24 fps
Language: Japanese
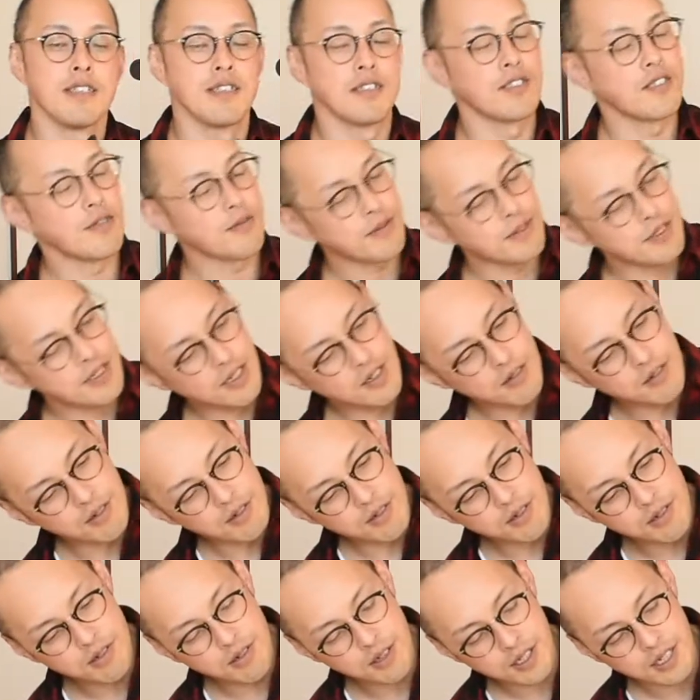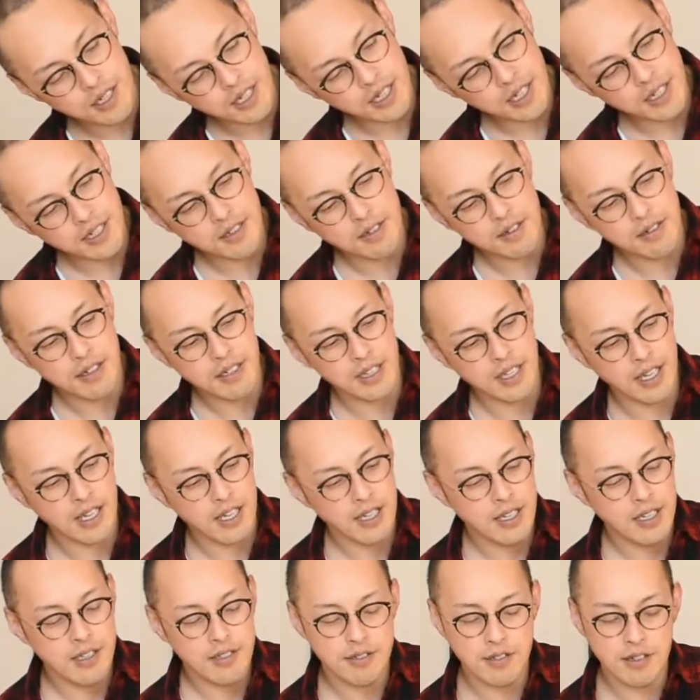自分がこう動いたらいいのかな
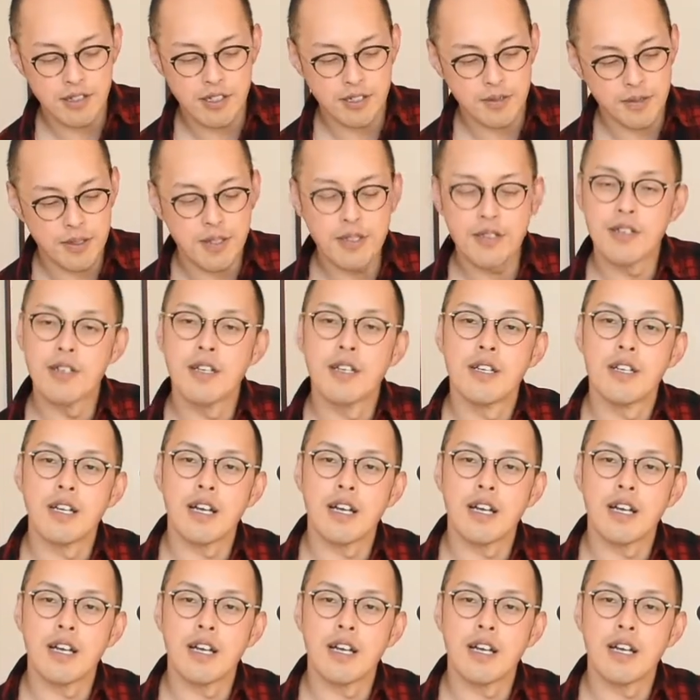それとも